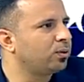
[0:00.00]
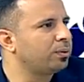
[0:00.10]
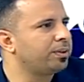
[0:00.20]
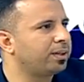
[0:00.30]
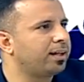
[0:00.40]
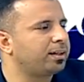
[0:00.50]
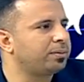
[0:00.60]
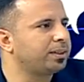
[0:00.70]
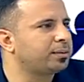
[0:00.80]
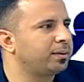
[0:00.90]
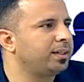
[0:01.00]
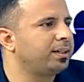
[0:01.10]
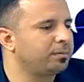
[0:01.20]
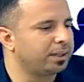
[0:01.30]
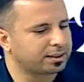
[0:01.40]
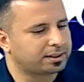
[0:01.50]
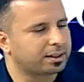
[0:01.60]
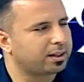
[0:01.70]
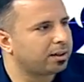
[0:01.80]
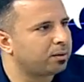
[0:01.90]
ومثالي بالنسبة للي يمارس
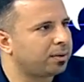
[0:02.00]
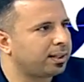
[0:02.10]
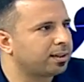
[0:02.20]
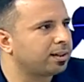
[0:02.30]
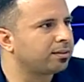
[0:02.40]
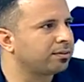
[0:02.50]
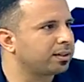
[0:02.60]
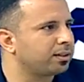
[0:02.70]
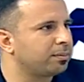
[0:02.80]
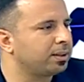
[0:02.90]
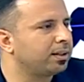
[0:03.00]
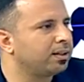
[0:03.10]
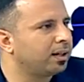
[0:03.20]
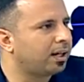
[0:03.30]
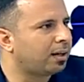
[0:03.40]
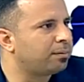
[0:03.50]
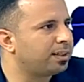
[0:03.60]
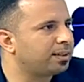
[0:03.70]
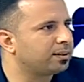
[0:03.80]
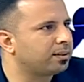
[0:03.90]
الرياضة وبعدها يفكر
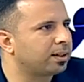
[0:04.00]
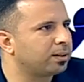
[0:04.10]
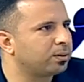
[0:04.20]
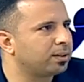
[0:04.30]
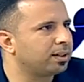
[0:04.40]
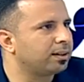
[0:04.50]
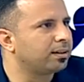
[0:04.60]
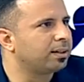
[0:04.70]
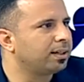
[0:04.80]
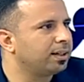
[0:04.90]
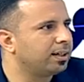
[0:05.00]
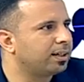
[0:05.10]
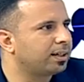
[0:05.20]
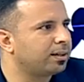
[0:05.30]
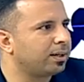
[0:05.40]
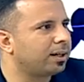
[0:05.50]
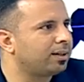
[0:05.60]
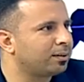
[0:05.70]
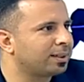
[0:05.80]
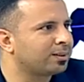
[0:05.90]
بعملية خلينا نقول يعني الكمال
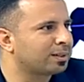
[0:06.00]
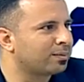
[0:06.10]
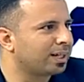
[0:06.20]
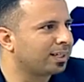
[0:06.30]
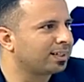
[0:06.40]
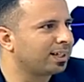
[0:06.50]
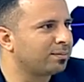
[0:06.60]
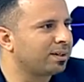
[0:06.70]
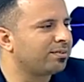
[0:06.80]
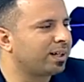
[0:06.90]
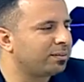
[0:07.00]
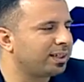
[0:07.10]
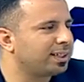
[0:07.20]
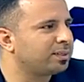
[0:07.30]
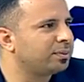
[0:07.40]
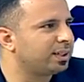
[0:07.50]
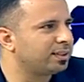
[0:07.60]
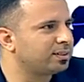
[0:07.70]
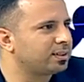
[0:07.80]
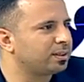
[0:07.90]
يوصل مرحلة الكمال في عملية بناء
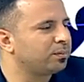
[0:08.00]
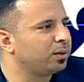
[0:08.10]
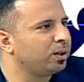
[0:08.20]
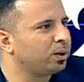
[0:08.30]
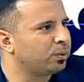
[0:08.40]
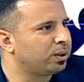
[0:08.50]
الجسم فعلا.